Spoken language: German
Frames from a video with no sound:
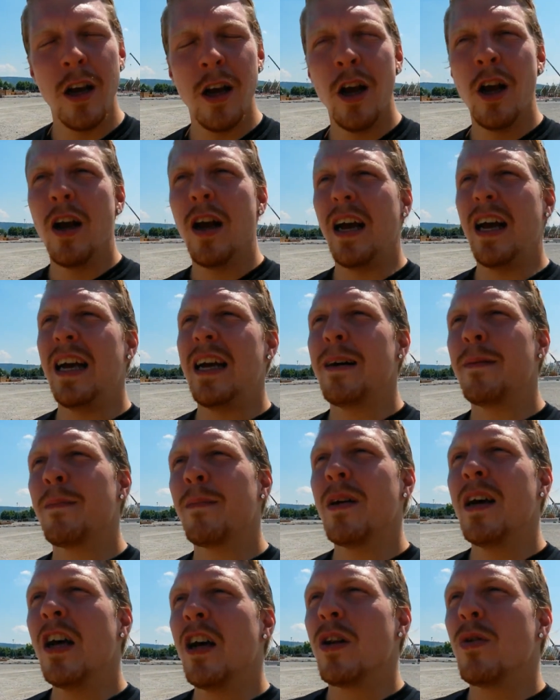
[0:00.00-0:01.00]
Ähm,
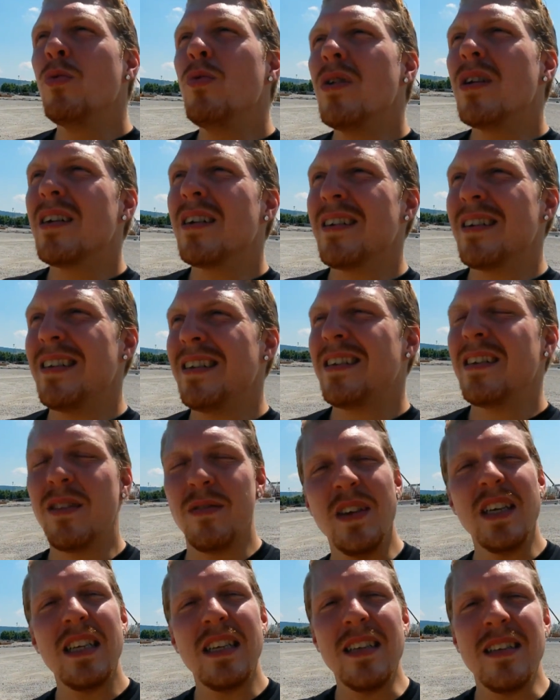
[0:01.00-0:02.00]
nur ist es
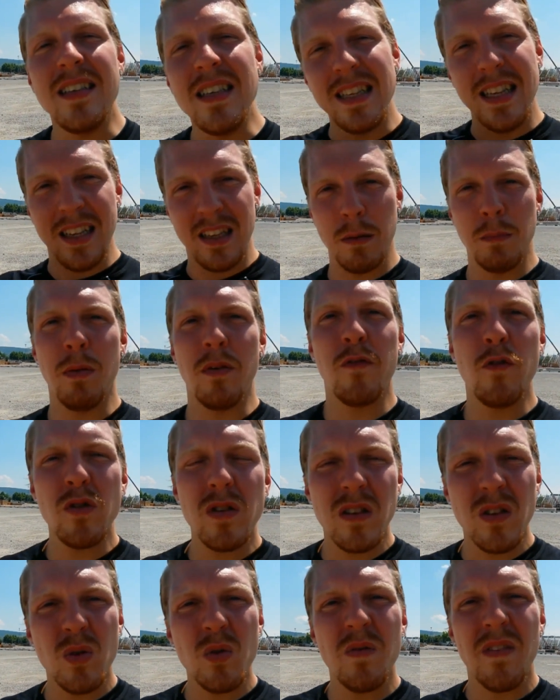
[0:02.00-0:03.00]
wichtig, sich dessen bewusst
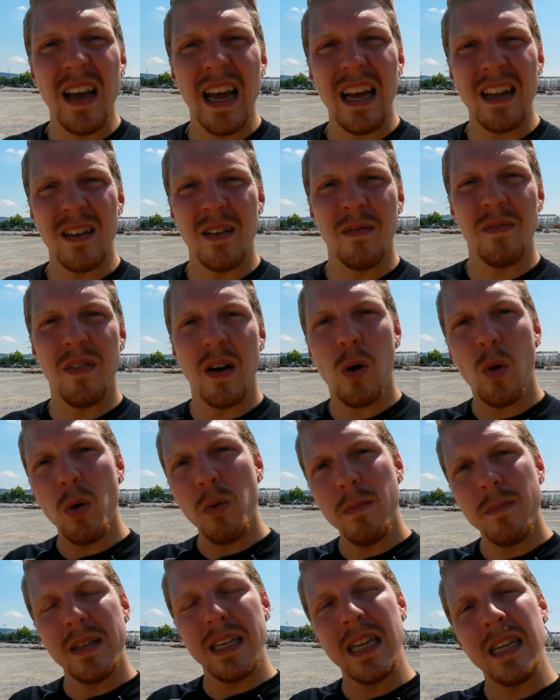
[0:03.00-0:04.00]
zu werden, warum
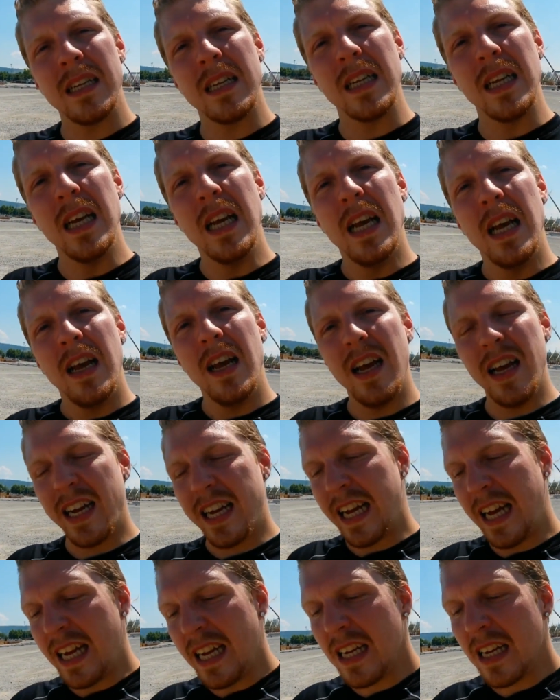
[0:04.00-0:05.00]
denn äh,
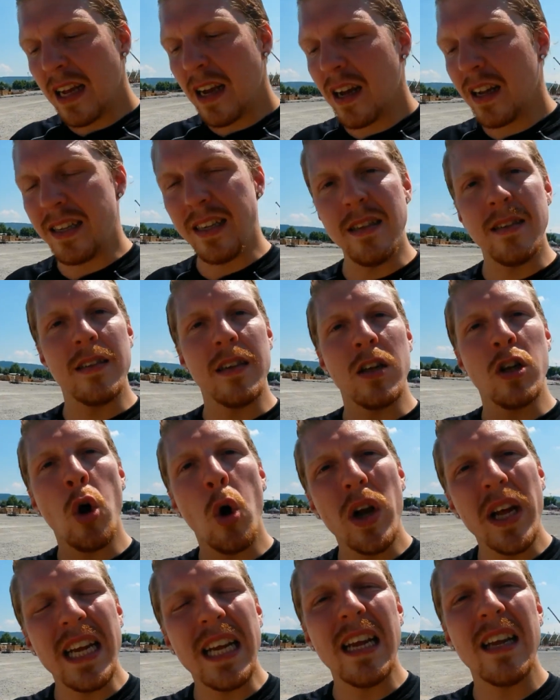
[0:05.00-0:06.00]
Kinder diese
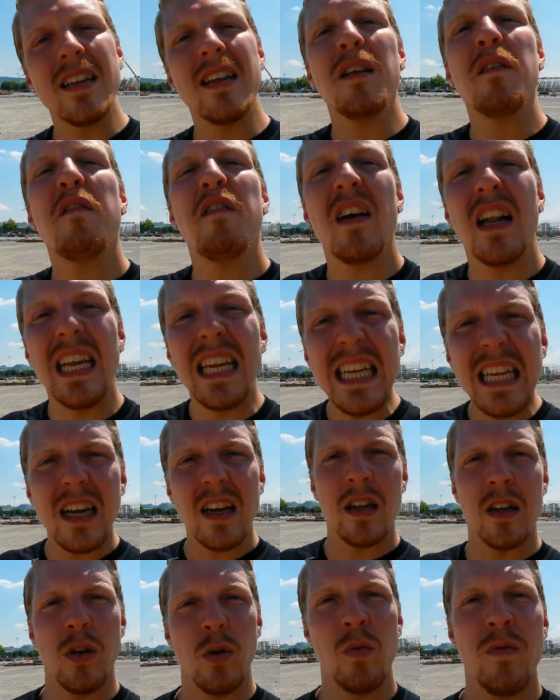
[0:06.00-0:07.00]
Neugierden verlieren
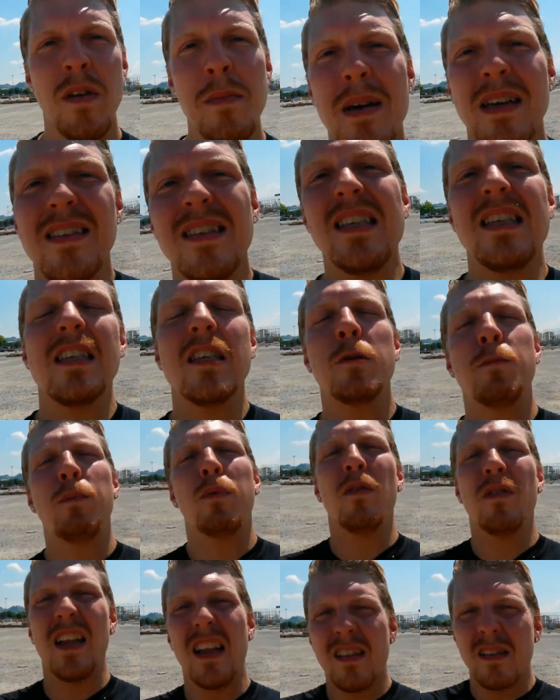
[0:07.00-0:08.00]
und wenn man sich das,
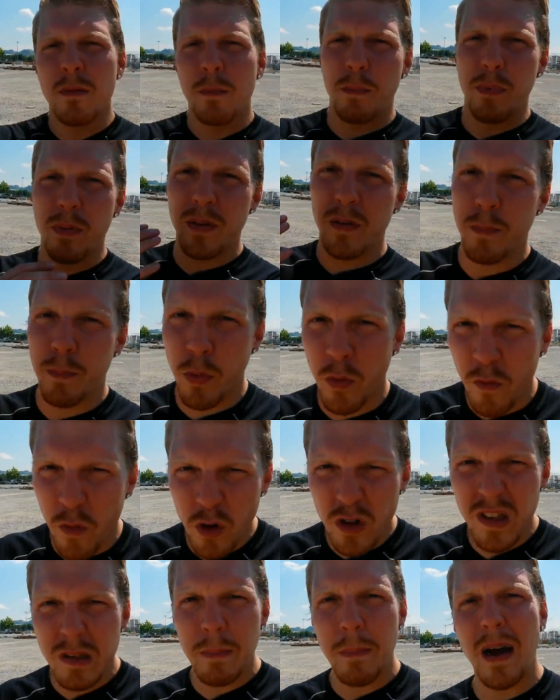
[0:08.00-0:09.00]
dessen bewusst
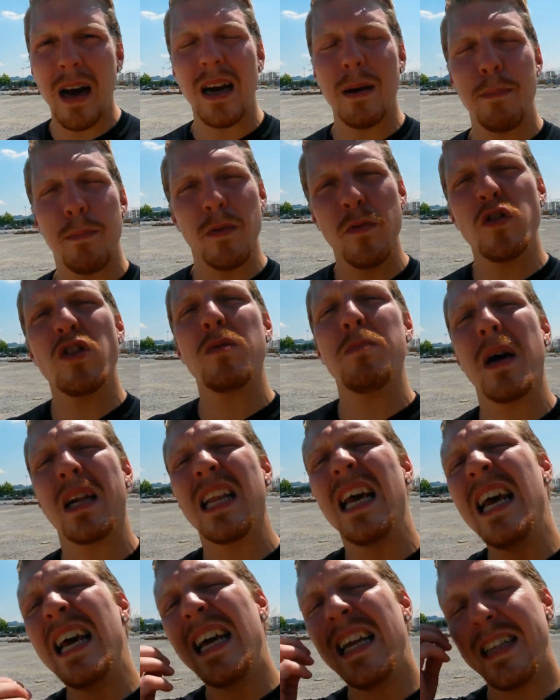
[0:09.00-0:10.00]
macht, bewusst macht,
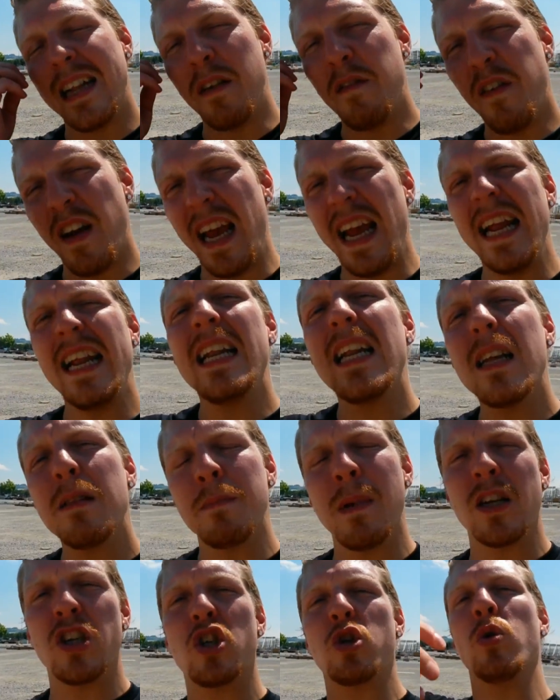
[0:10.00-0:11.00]
dann verändert man
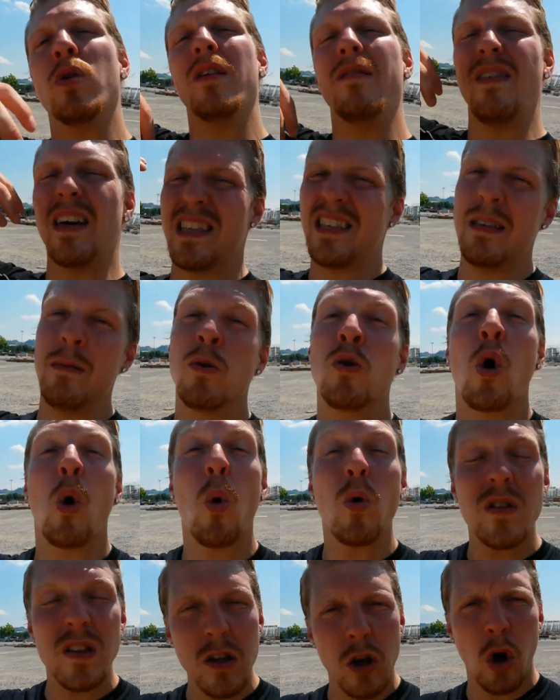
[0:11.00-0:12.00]
schon was im großen
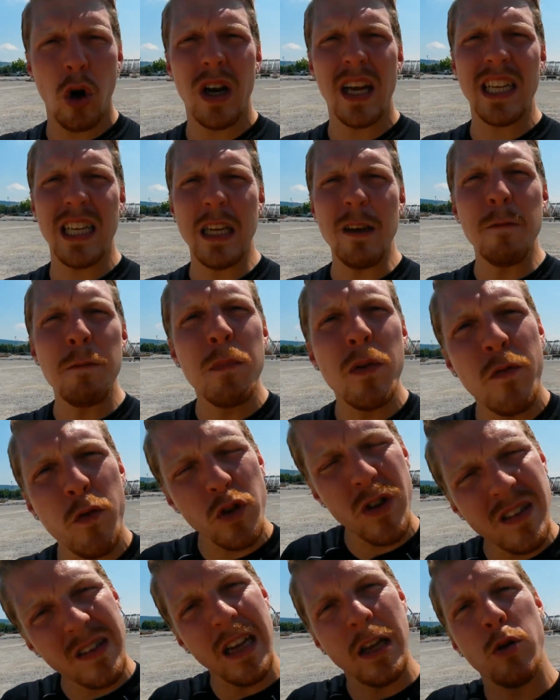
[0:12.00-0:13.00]
kollektiven
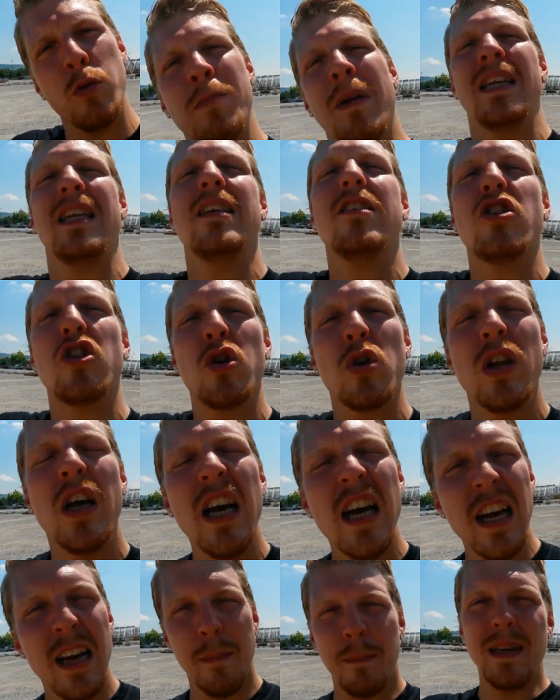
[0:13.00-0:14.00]
Bewusstsein und man ist schon
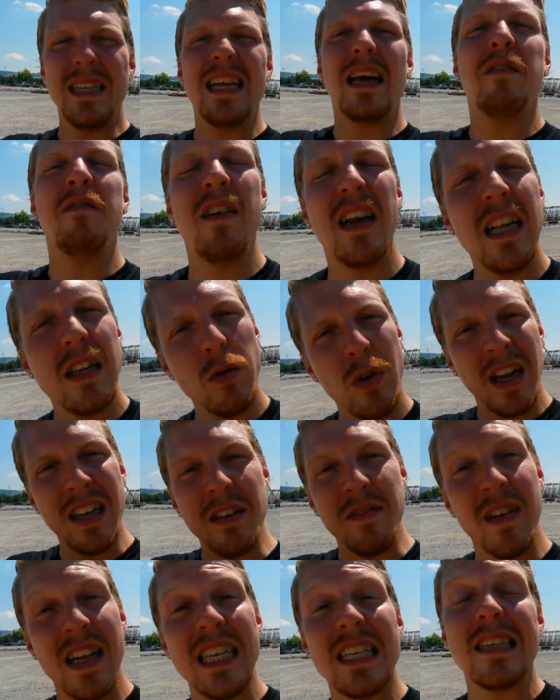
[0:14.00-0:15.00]
mit der Welt oder die Welt
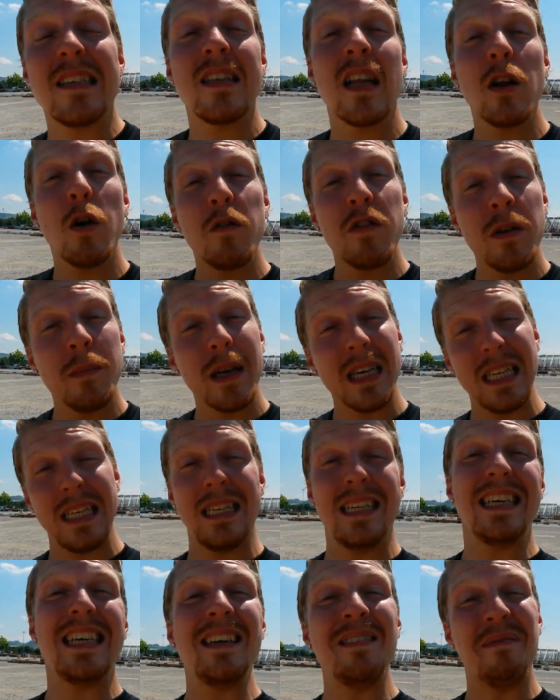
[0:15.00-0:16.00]
ist dann auf einem
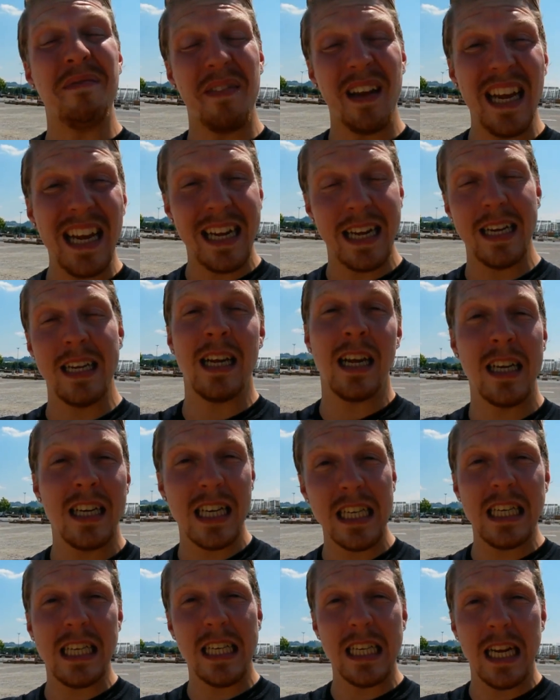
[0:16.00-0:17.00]
richtigen Wege in eine
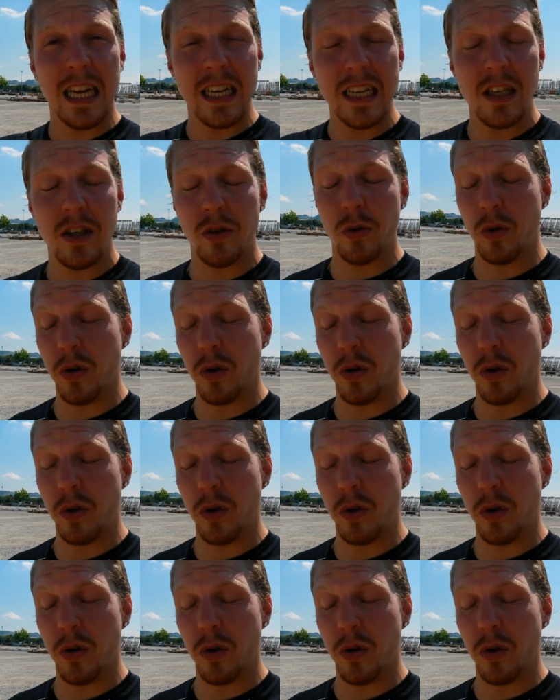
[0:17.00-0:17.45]
richtige Richtung.